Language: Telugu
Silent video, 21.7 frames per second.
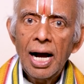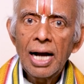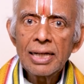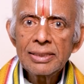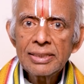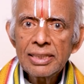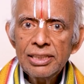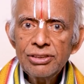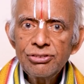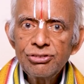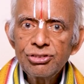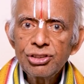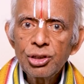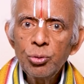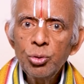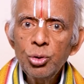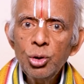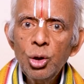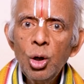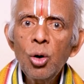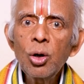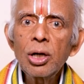అతని
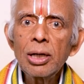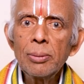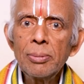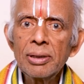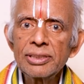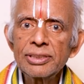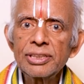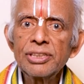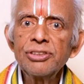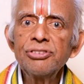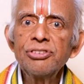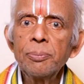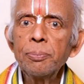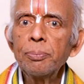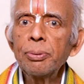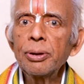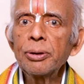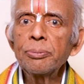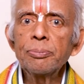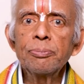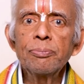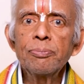చెవులో ఒక మంత్రం
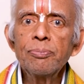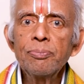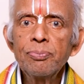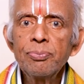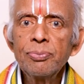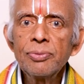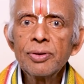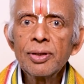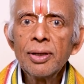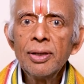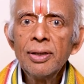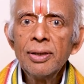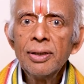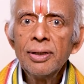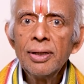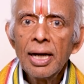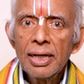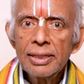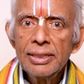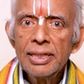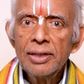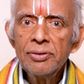చెప్పాడు
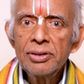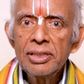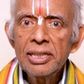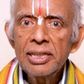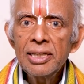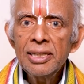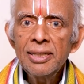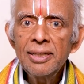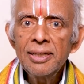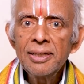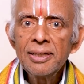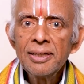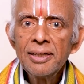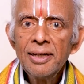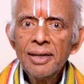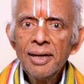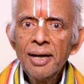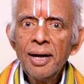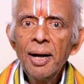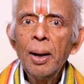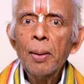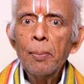అదేమిటి
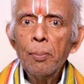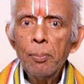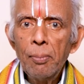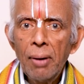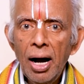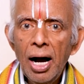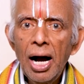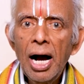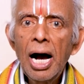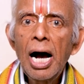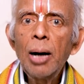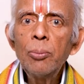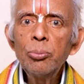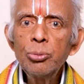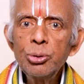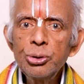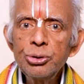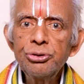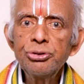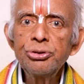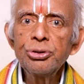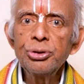
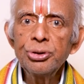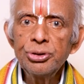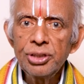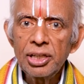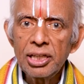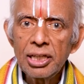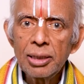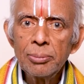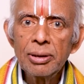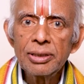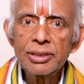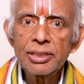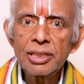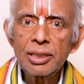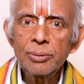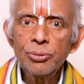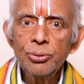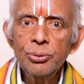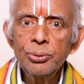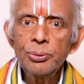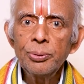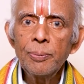మహామృత్యుంజయ
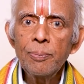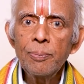మంత్రము